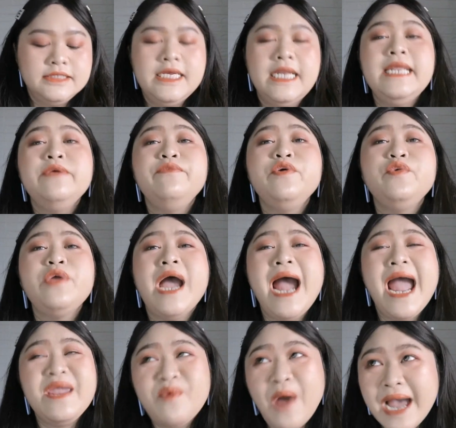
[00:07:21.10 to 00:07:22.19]
จะรีวิวยัง
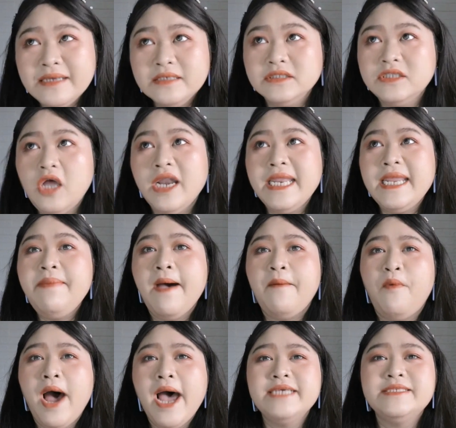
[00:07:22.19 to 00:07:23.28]
ไงวะตอนที่แบ
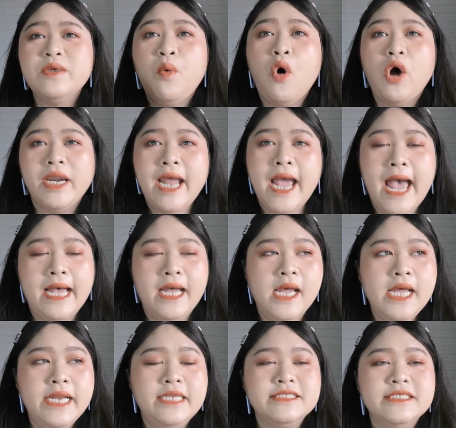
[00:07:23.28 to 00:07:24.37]
บว่าสวอตอะค่ะ
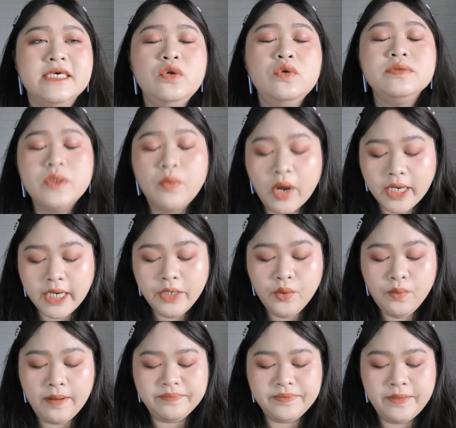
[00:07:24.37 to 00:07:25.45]
เดี๋ยวจะขึ้นรูปสวอตให้
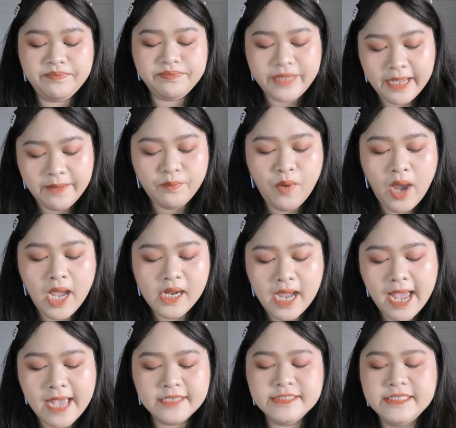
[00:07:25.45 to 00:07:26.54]
ดูแบบเต็มๆว่า
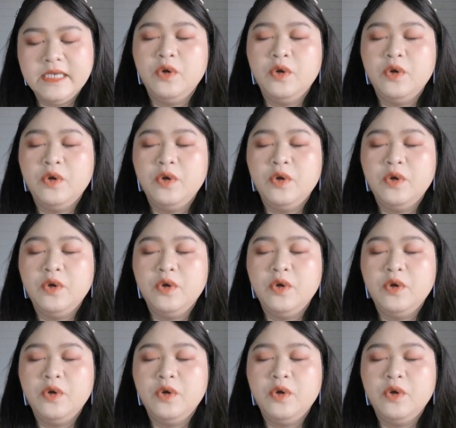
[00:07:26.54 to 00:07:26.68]
5